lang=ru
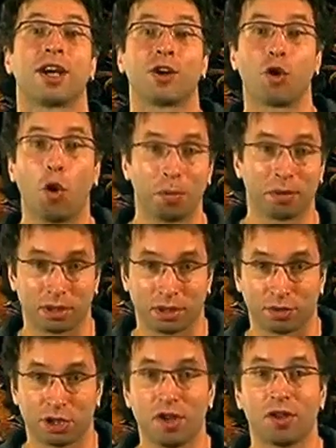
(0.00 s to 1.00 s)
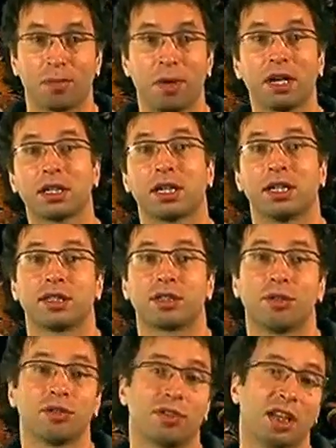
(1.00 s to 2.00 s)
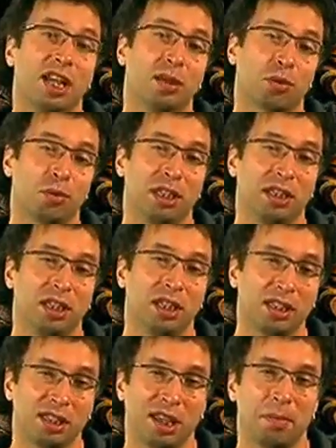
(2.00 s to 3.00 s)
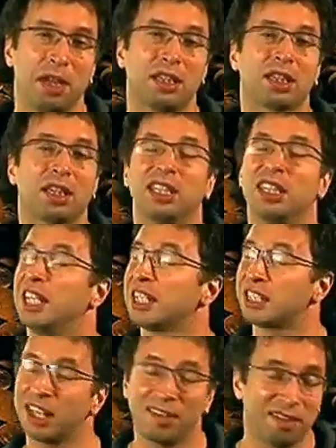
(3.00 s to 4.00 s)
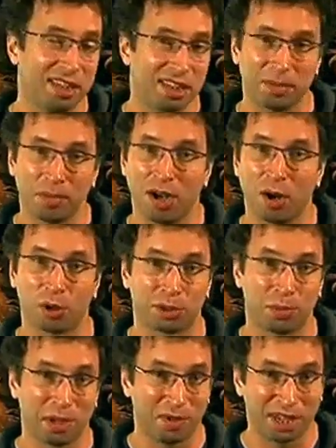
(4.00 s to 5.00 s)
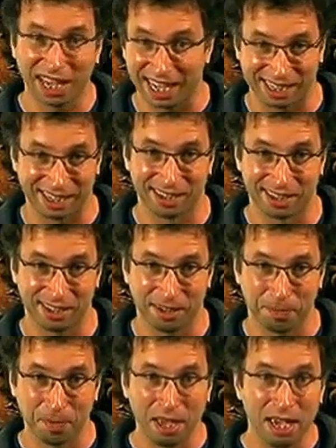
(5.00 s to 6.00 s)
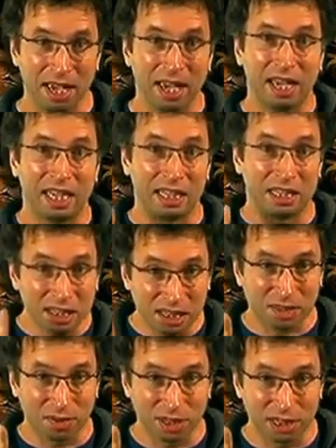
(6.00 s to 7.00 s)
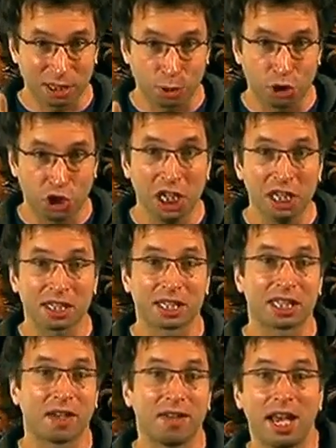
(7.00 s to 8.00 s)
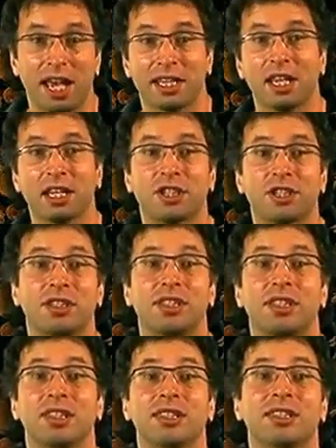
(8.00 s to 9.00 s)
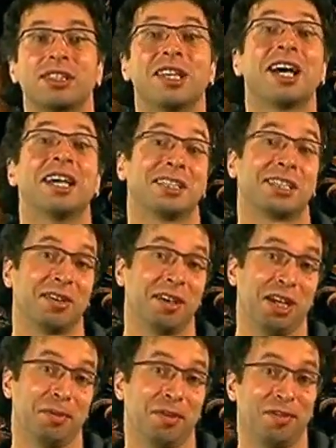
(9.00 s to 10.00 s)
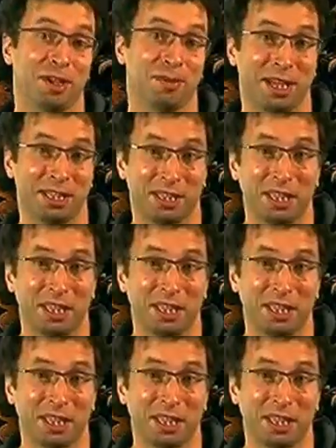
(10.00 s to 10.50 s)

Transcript: в коробках. В джейлпаках они стоят в среднем рублей 300, опять-таки независимо от привлекательности. Единственное исключение составляет Action экшен «Силы зла», издаваемый фирмой